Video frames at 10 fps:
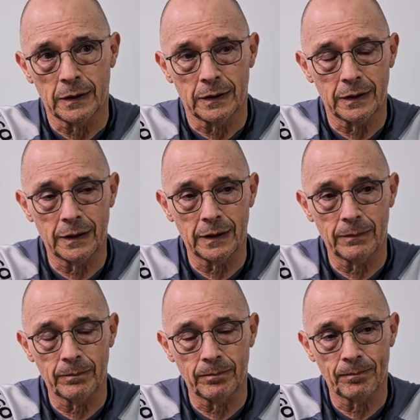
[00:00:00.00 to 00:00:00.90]

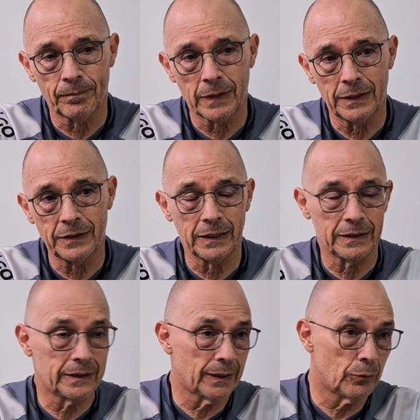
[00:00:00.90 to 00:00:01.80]
Em, ayer
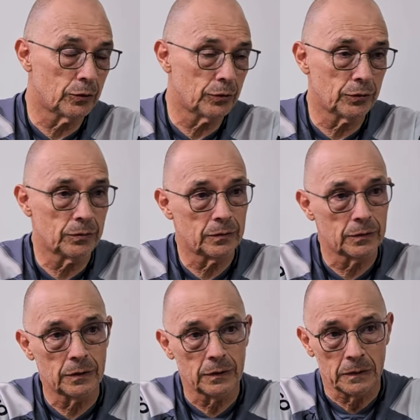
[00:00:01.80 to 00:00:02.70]
intentamos
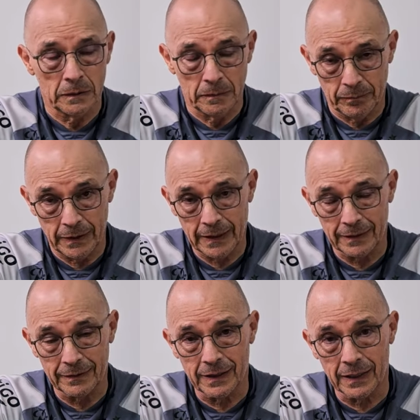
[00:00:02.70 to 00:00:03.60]

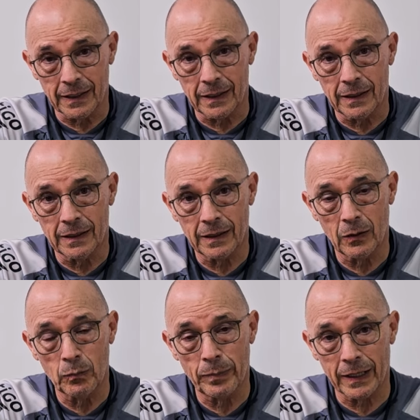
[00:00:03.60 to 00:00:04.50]
descansar a,
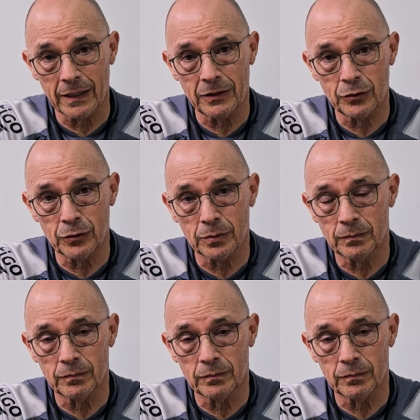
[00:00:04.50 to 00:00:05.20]
un par de ellos,